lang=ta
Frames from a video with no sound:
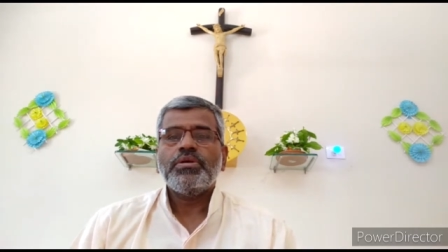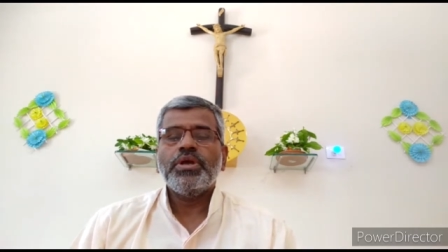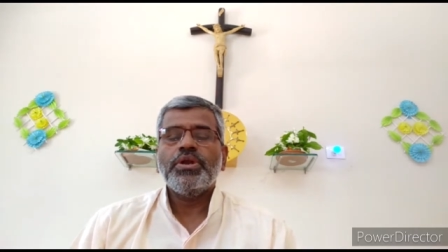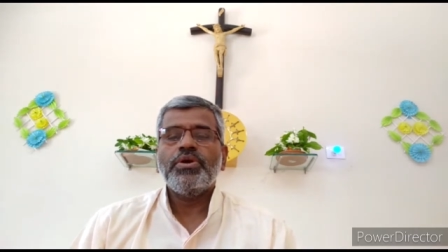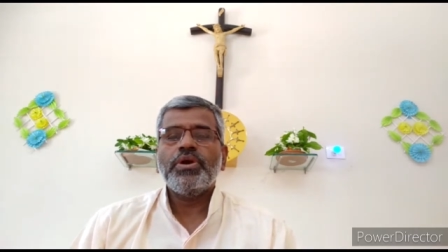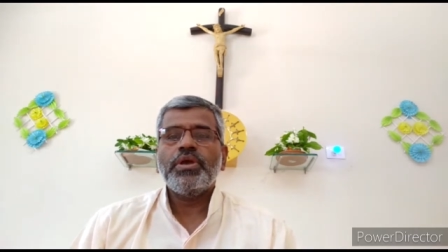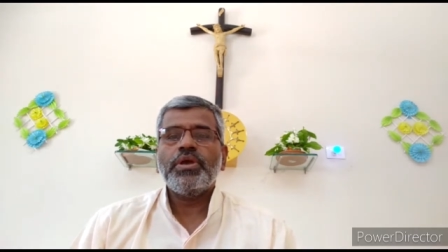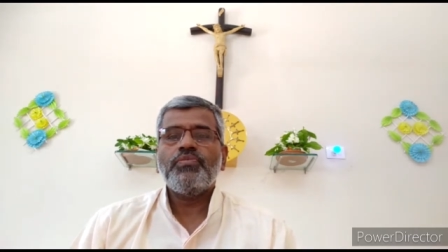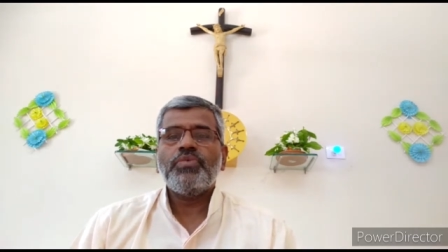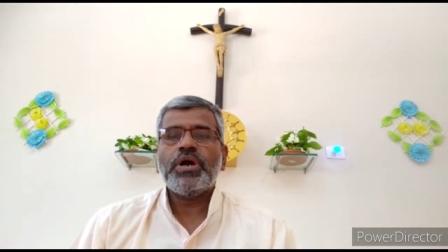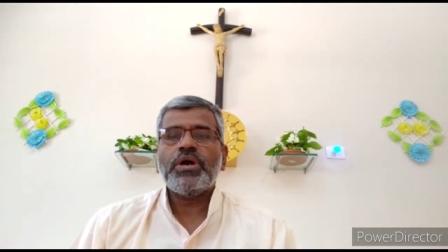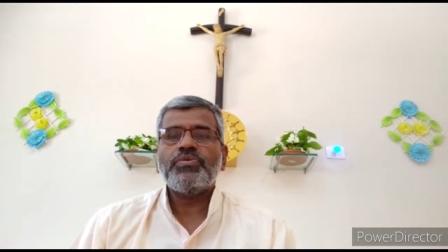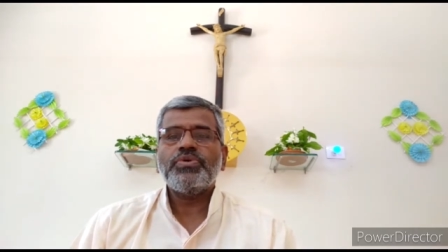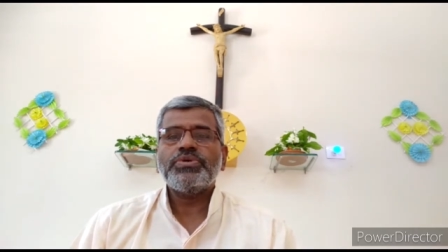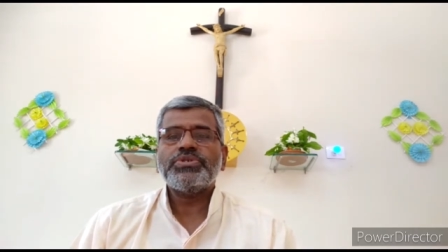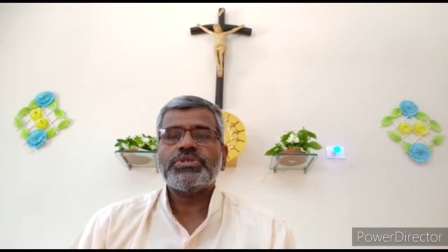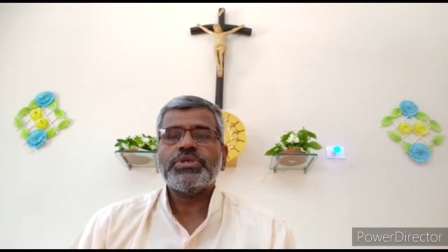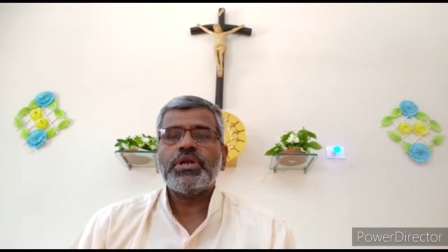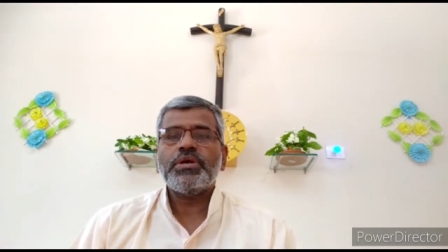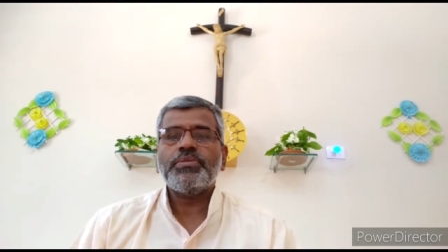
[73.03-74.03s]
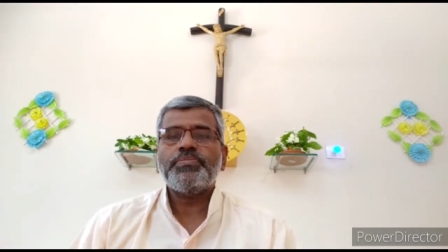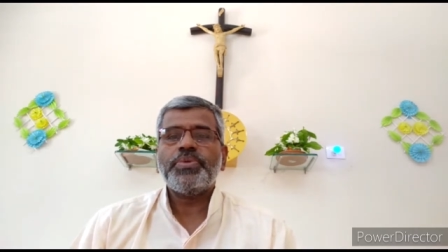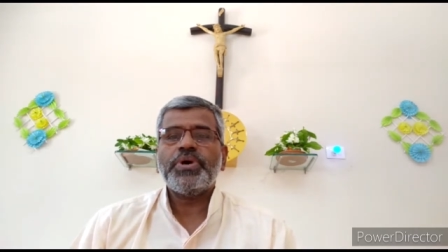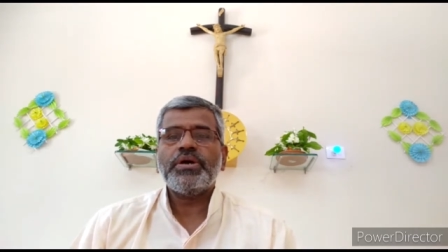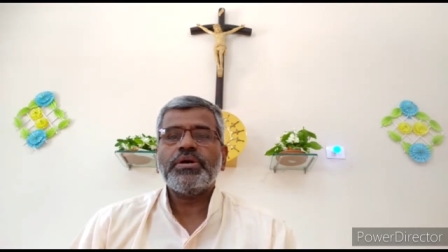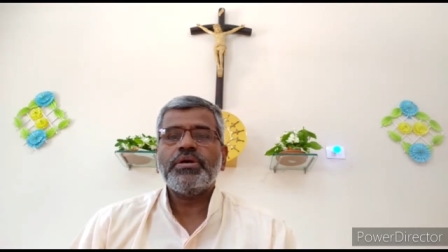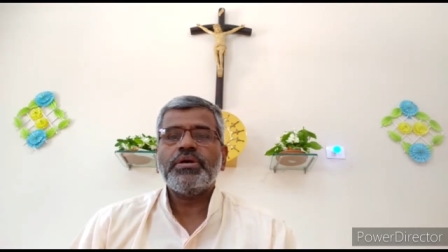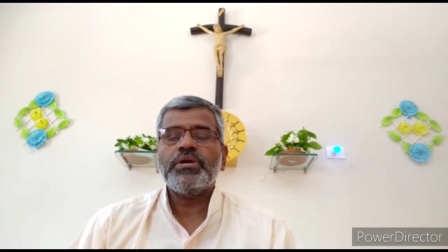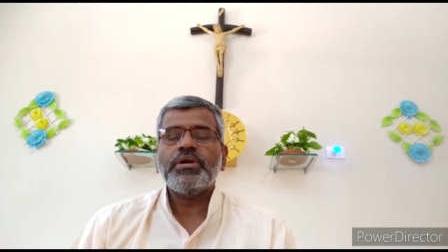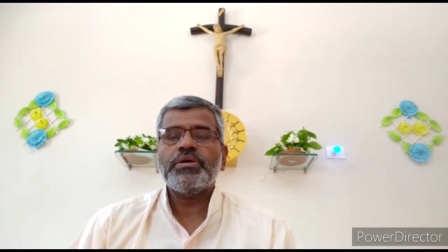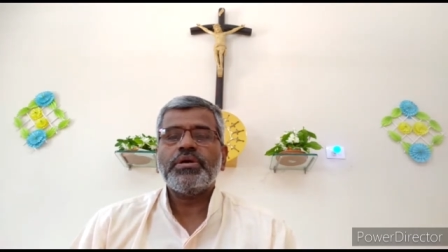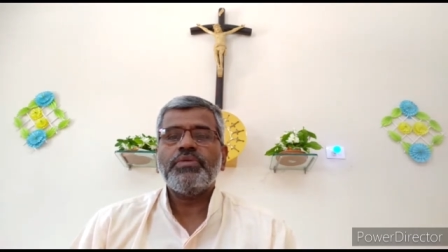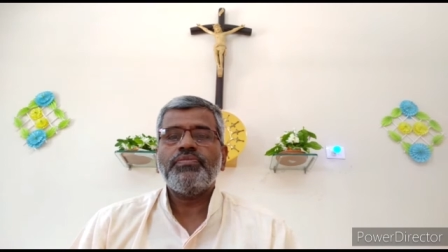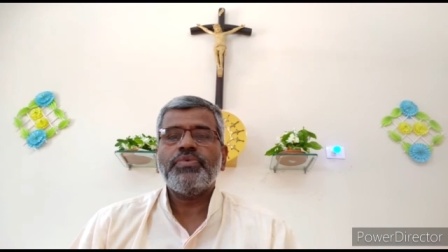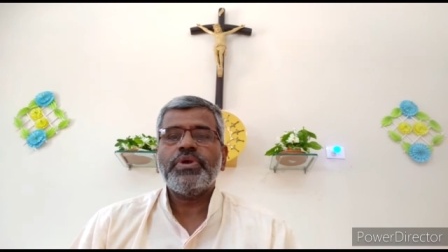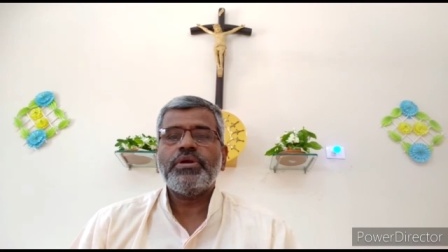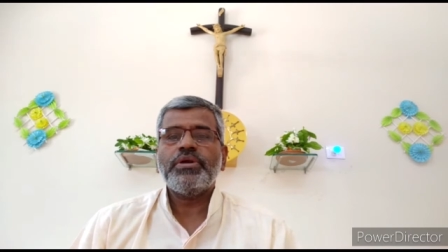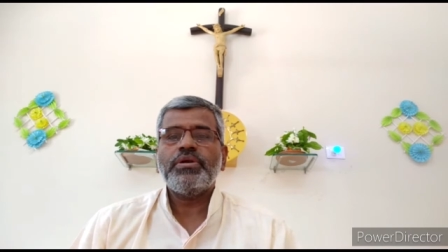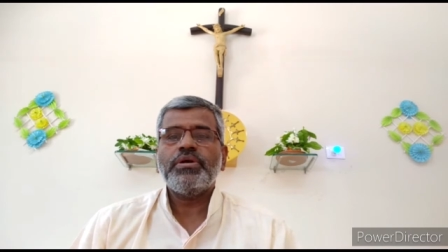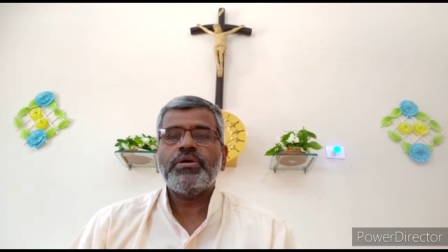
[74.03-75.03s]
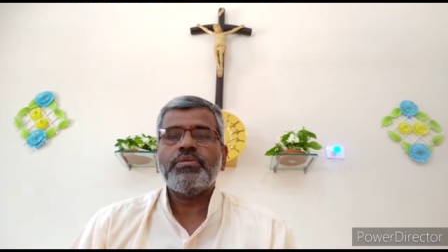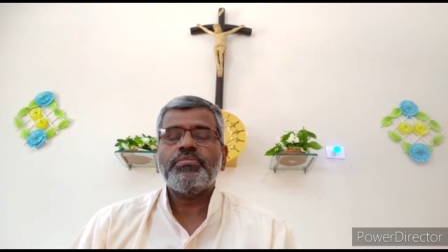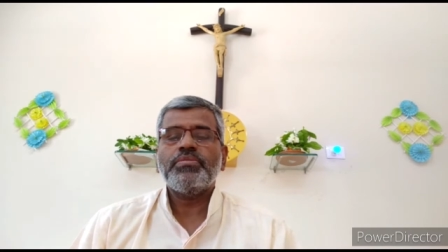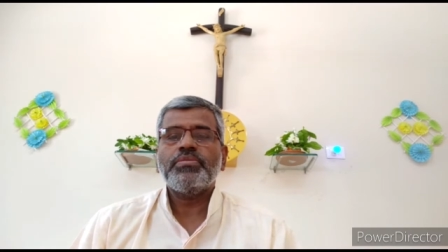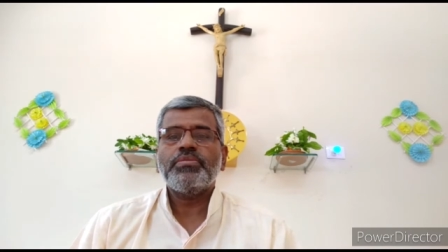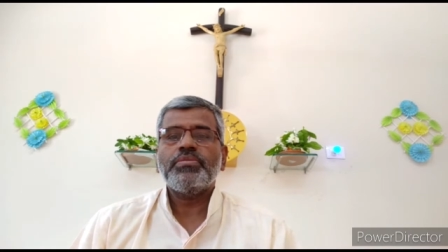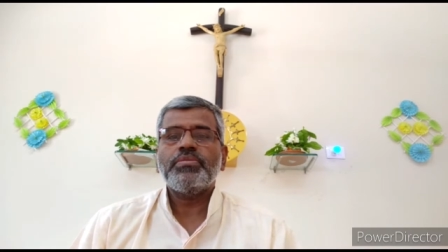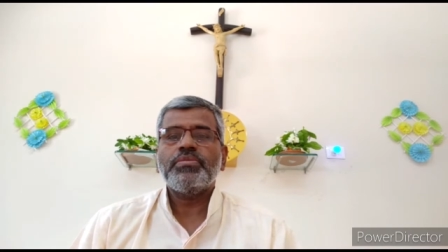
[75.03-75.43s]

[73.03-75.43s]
என்னுடைய வாழ்வு சிறப்பாக இருக்க வேண்டும்